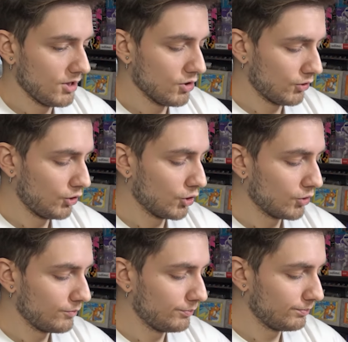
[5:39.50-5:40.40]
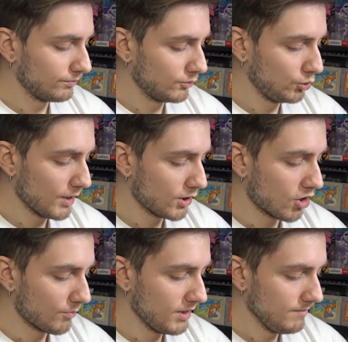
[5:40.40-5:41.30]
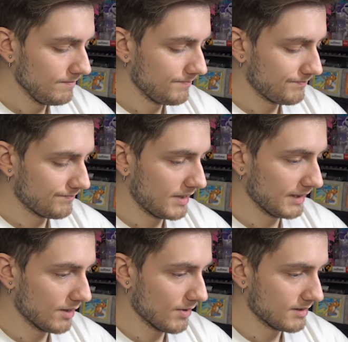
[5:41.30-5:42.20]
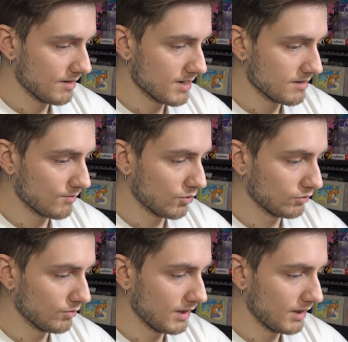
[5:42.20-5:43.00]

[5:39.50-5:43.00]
Io ne ho due copie, anche questa è messa molto